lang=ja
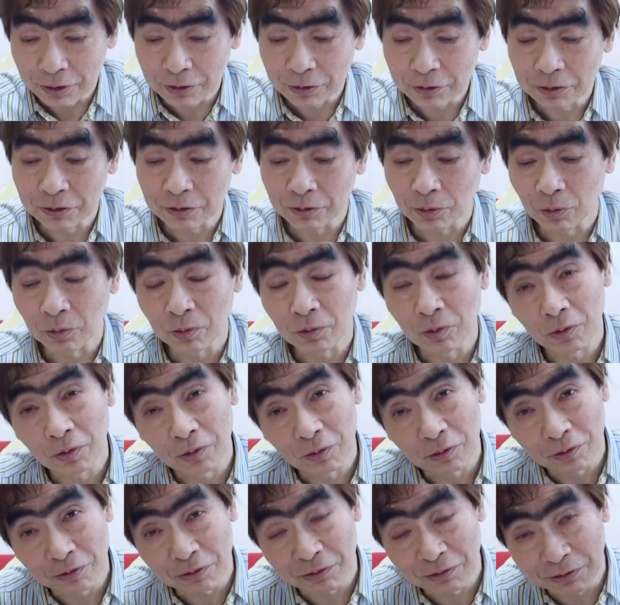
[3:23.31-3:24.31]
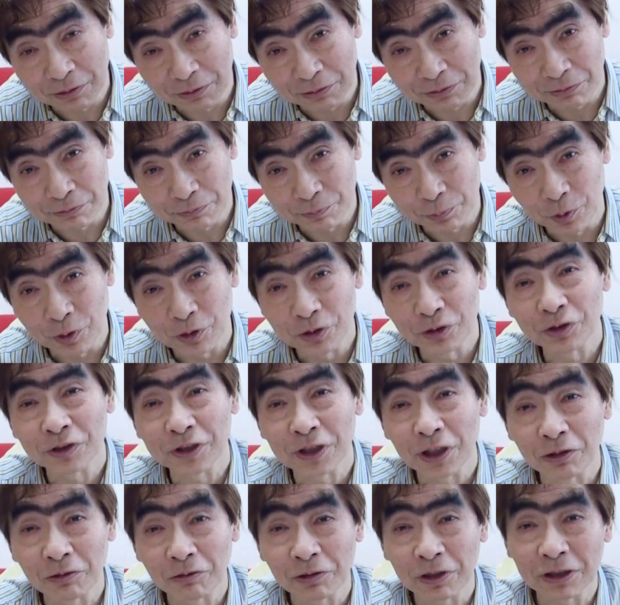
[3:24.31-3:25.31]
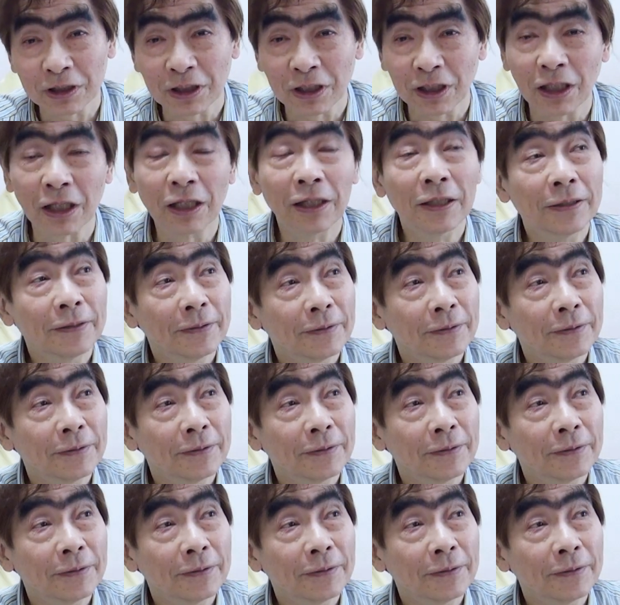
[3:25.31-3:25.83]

そこのプロデューサーの方が